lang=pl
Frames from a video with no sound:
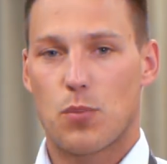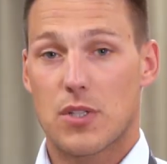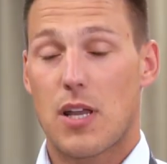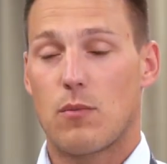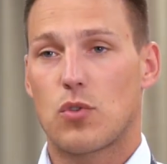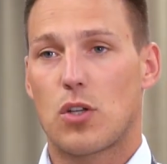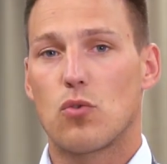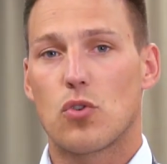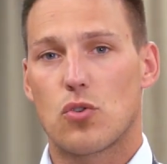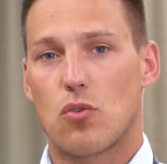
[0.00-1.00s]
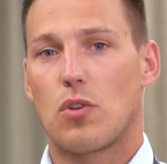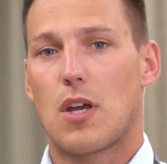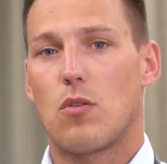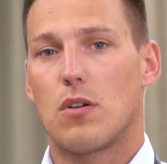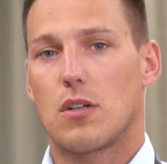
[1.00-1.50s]
Poznałem tutaj dużo
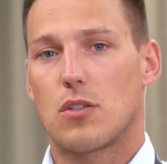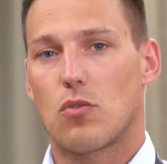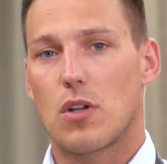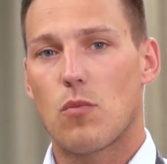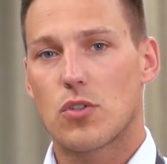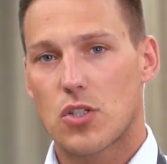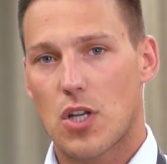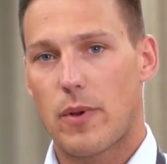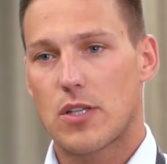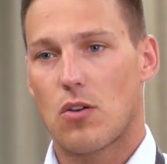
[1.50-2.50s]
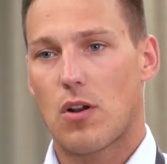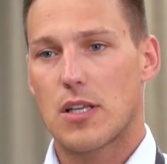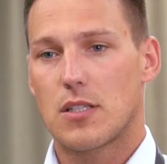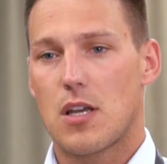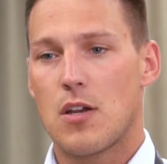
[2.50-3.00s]
źródeł, e, z których można czerpać tę
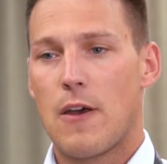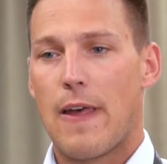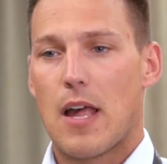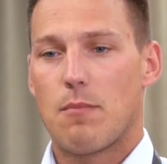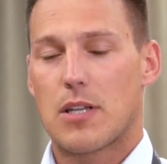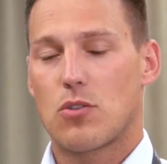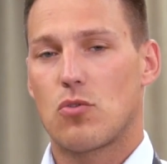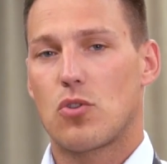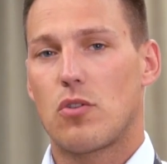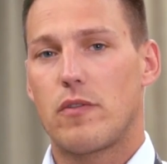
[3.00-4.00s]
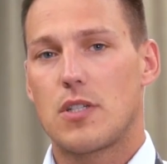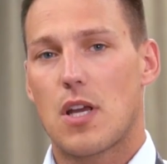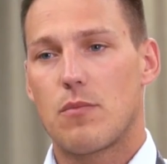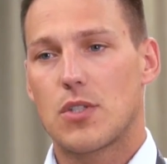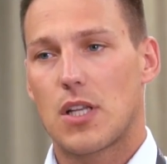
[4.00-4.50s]
okazję. Bardzo dużo
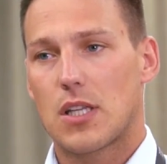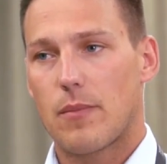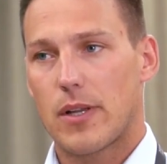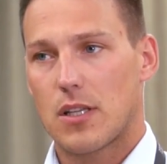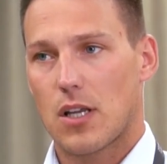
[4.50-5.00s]
dowiedziałem się na temat